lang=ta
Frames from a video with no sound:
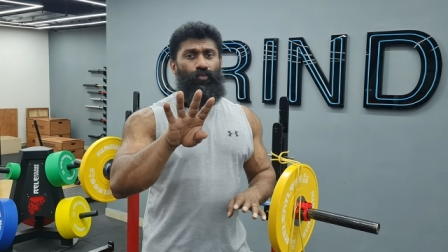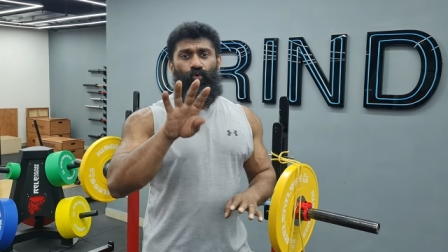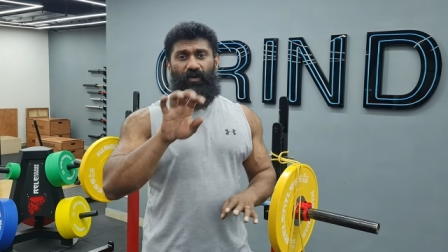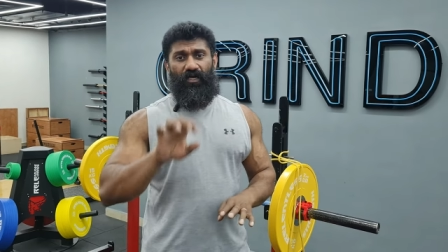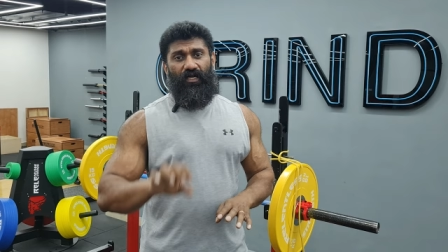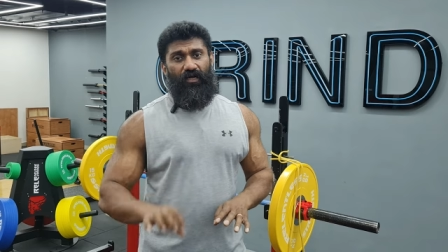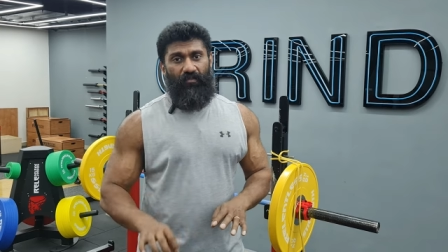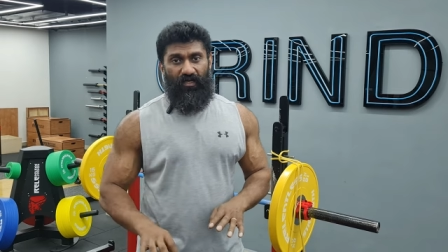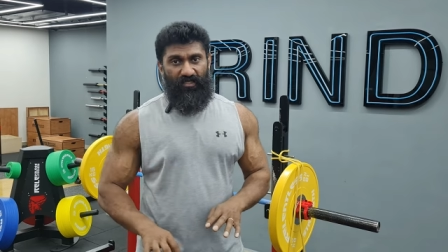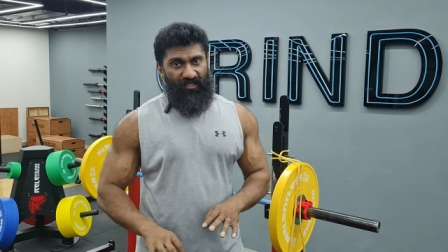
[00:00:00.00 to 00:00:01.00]
மூமெண்ட்டாக
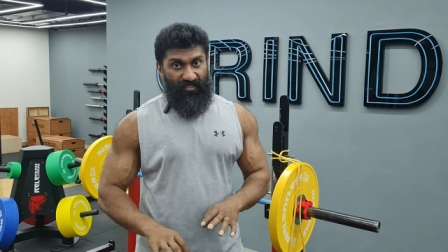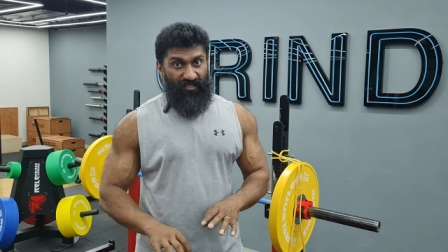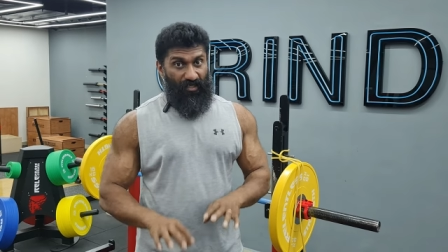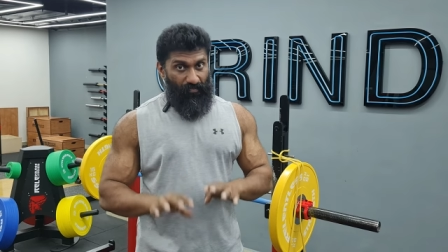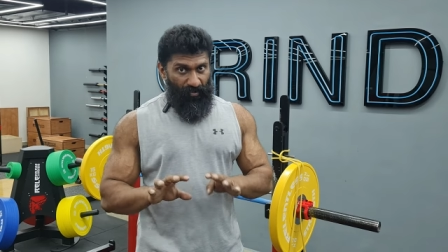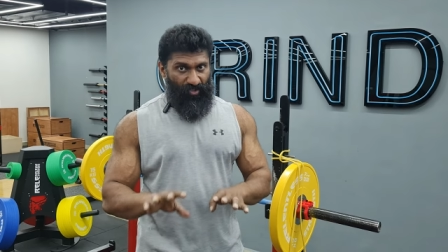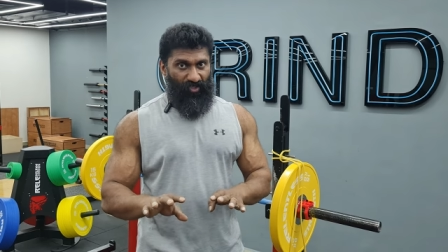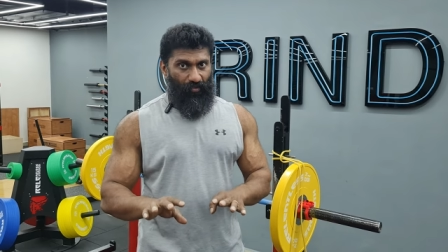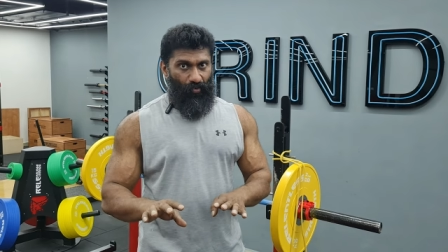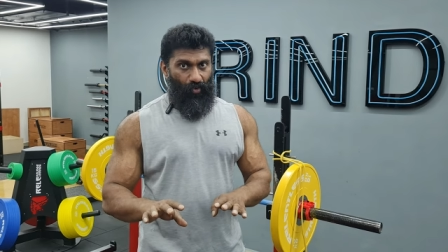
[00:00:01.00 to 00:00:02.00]
நம்ம செஸ்ட்டை
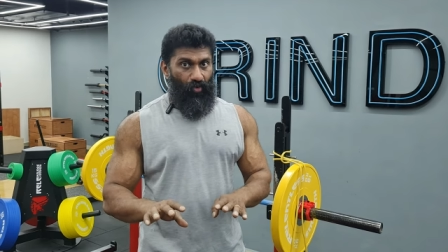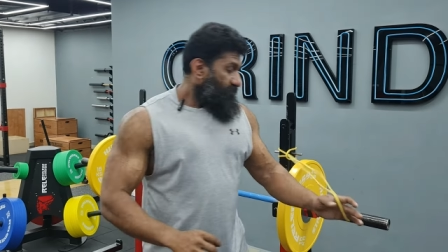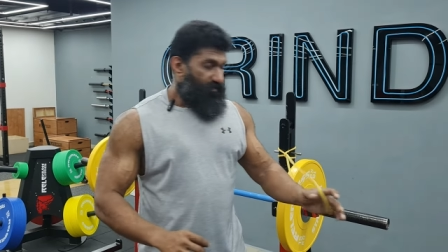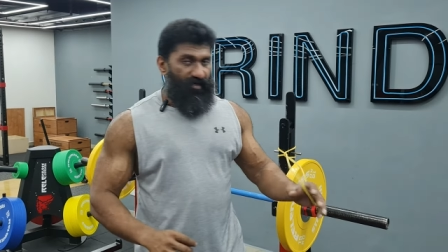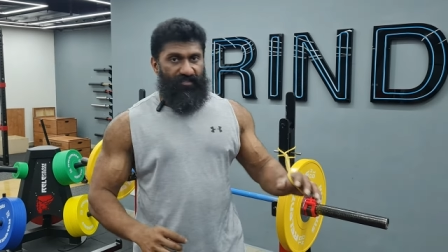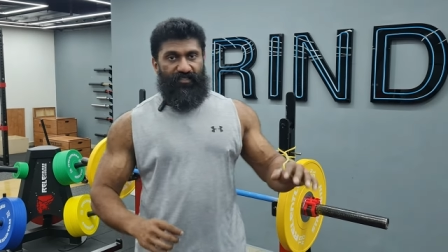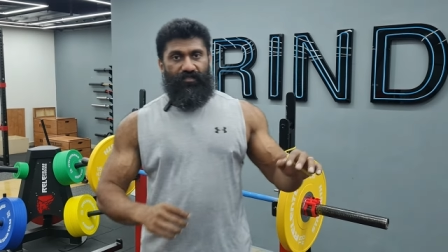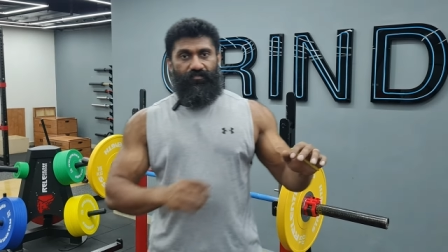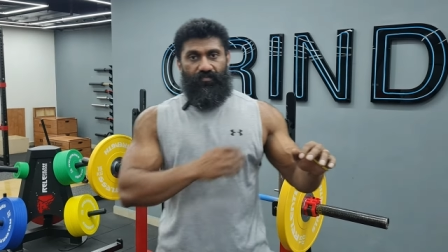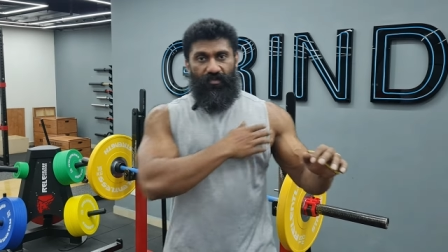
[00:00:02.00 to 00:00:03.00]
பிரிச்சுக்க போகிறோம் ஃபர்ஸ்ட்